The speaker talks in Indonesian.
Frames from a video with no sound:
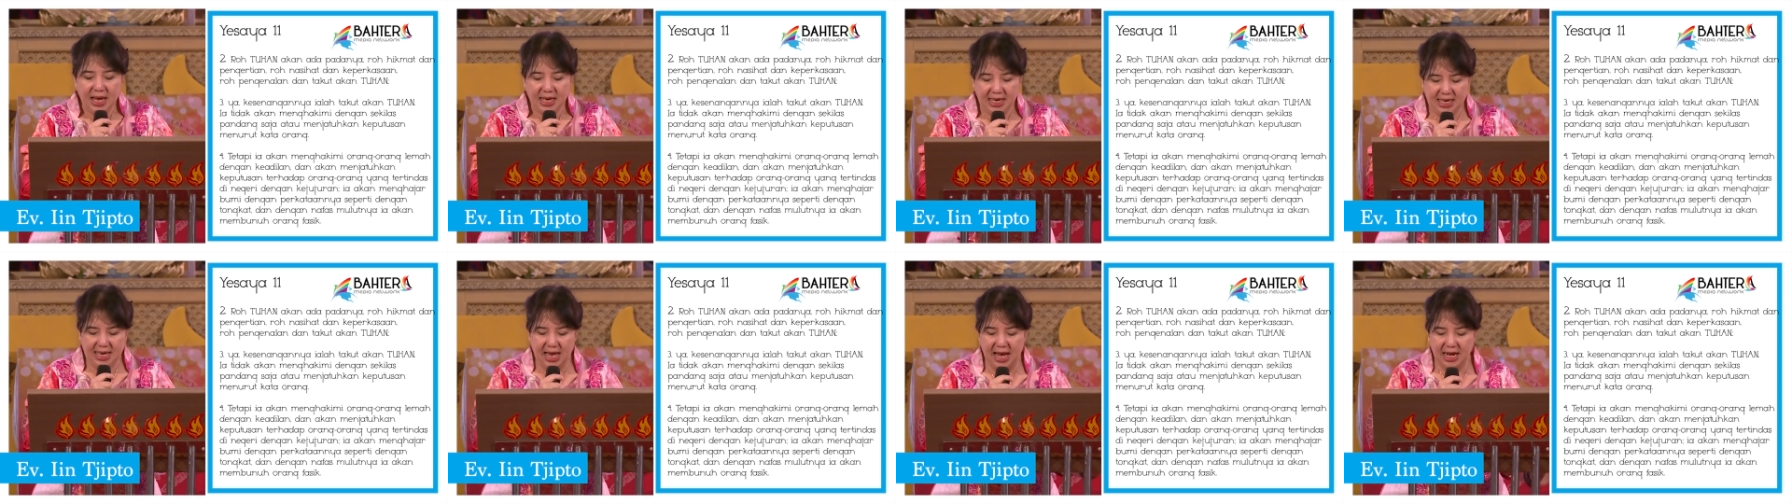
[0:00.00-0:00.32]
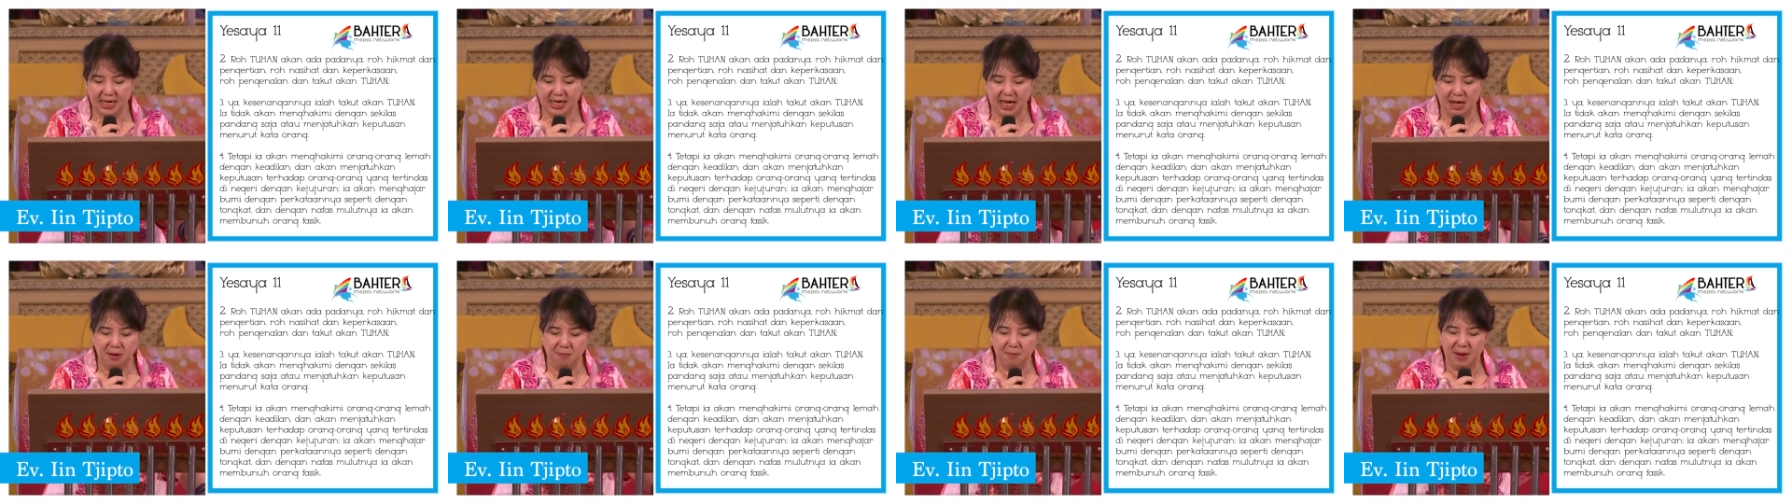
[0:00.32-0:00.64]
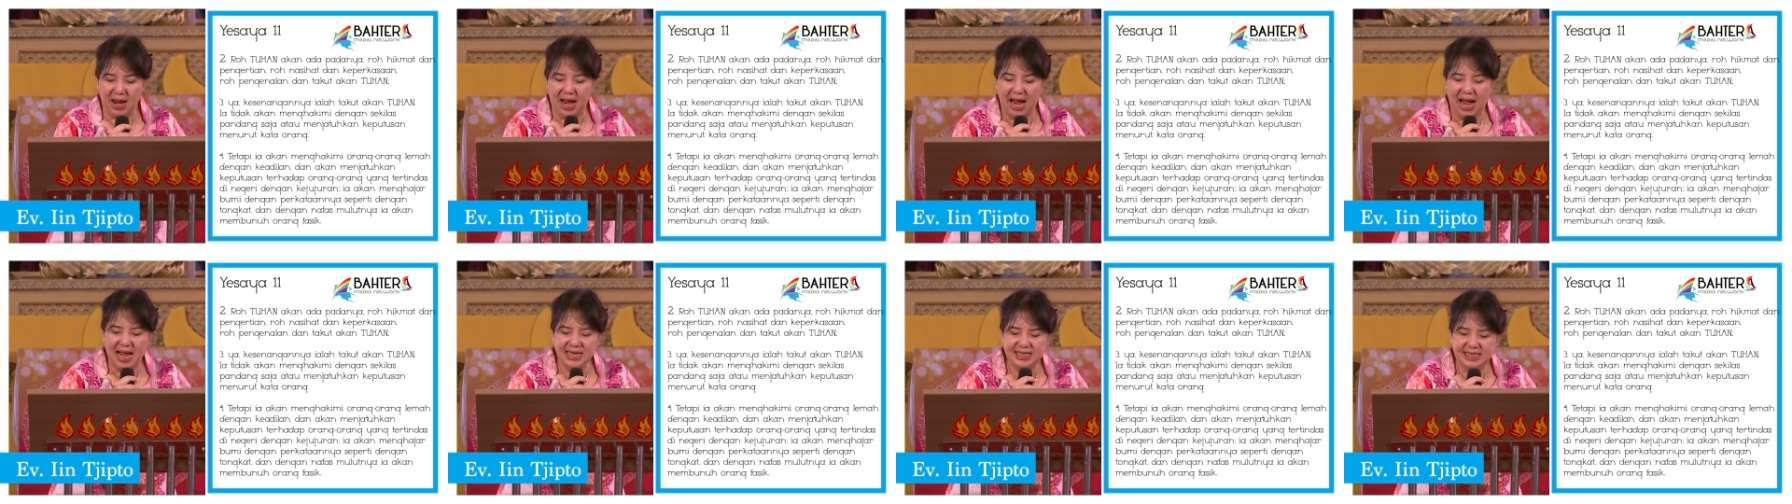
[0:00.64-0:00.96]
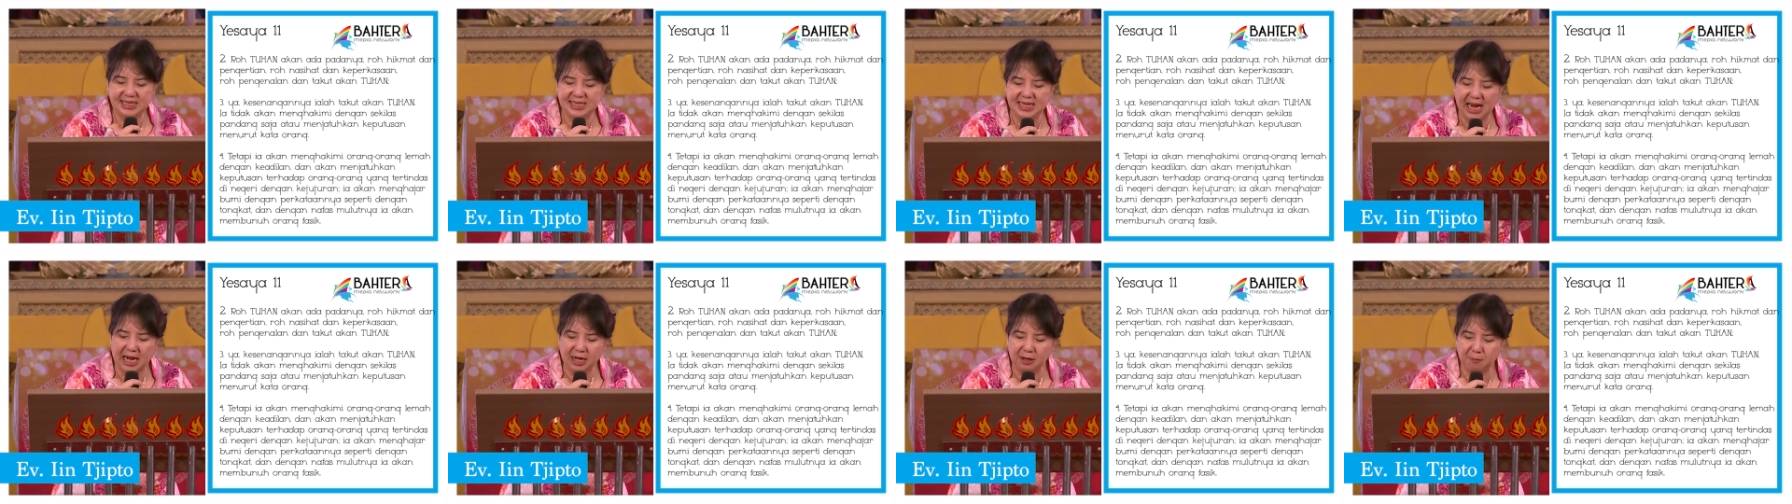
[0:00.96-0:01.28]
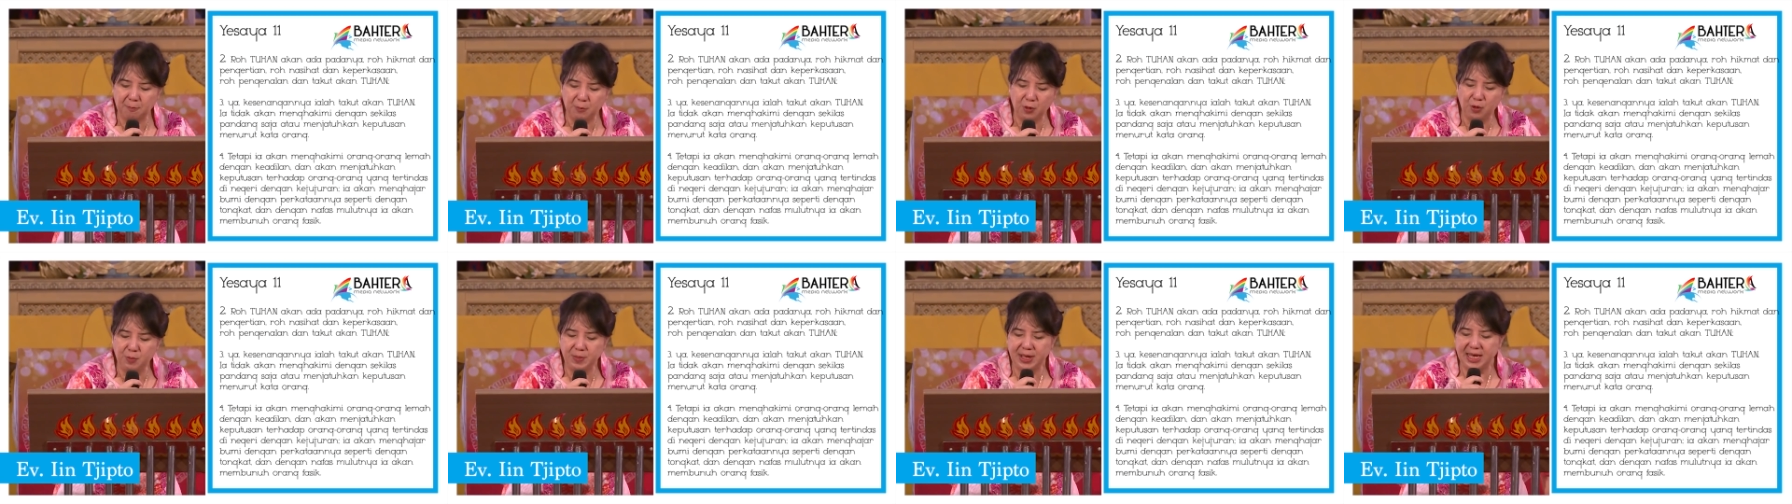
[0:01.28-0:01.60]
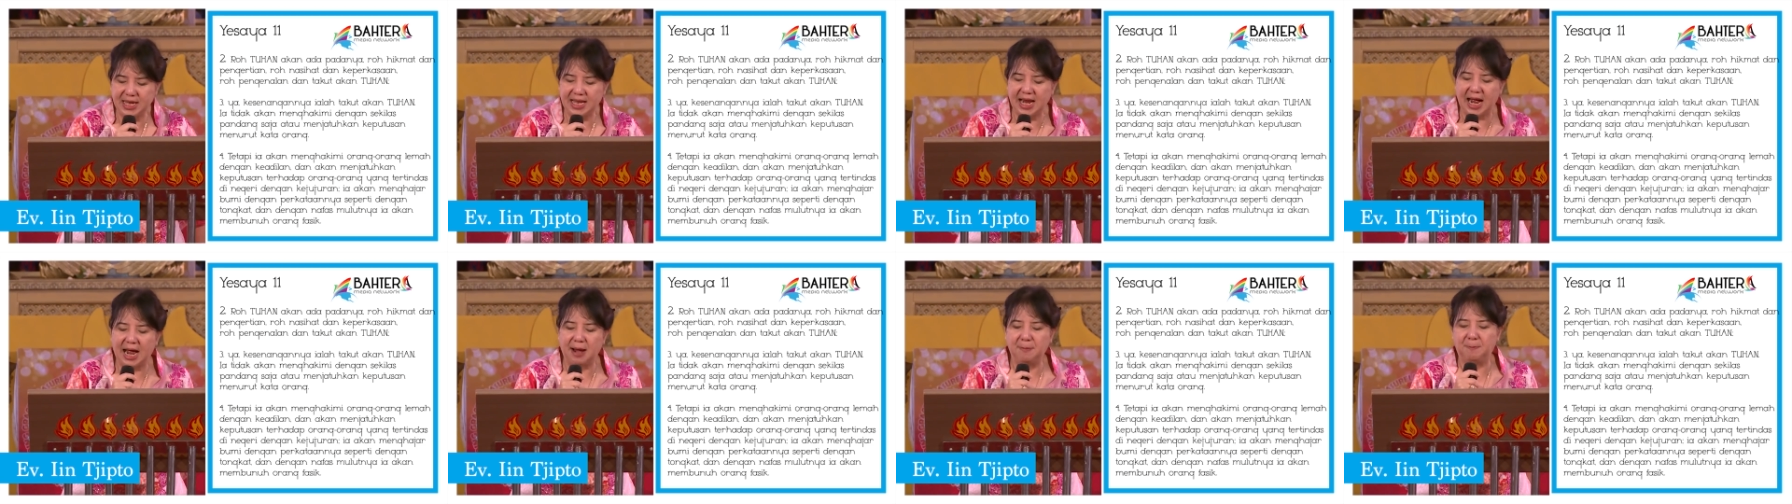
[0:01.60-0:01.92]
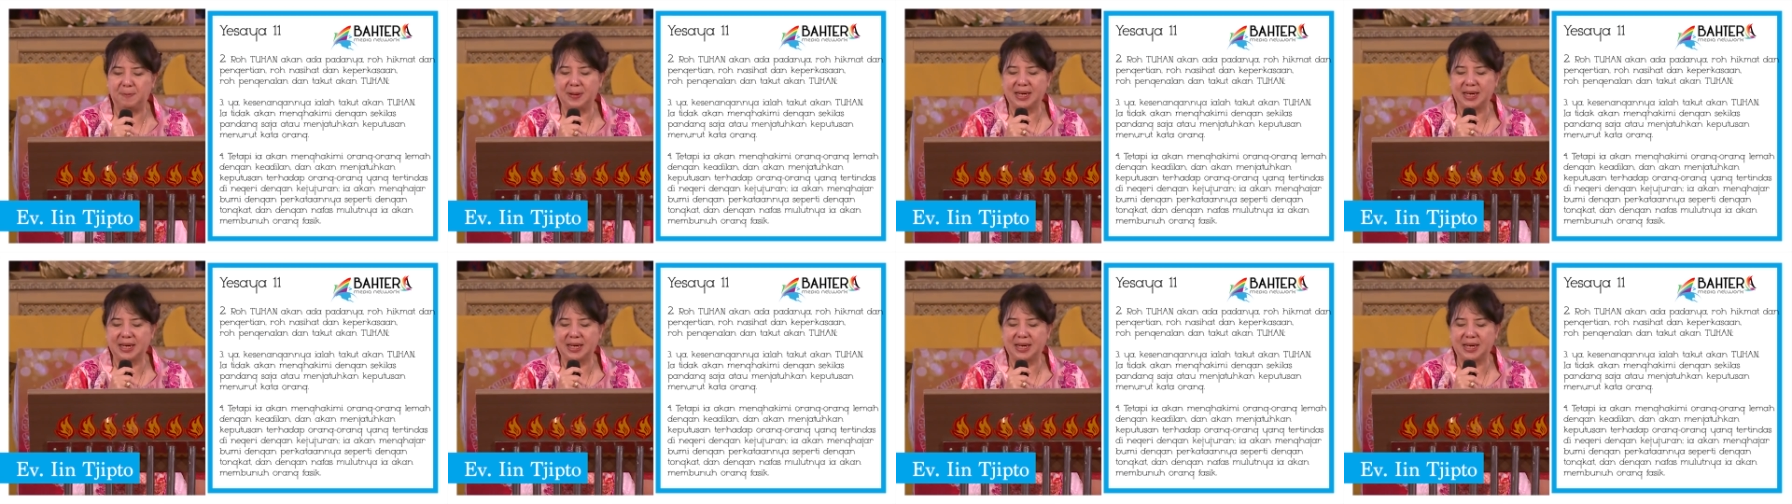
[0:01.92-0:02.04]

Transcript: Ia akan menghajar bumi dengan